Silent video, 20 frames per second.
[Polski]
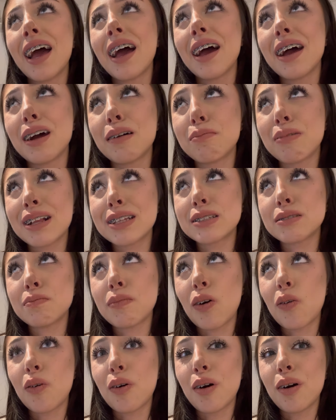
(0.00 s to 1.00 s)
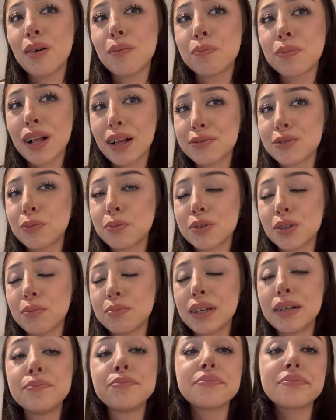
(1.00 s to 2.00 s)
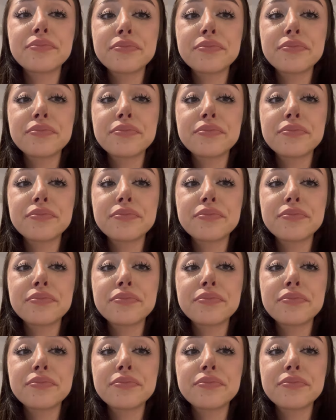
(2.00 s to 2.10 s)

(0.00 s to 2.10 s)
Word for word: e, bardzo mało prawdopodobne.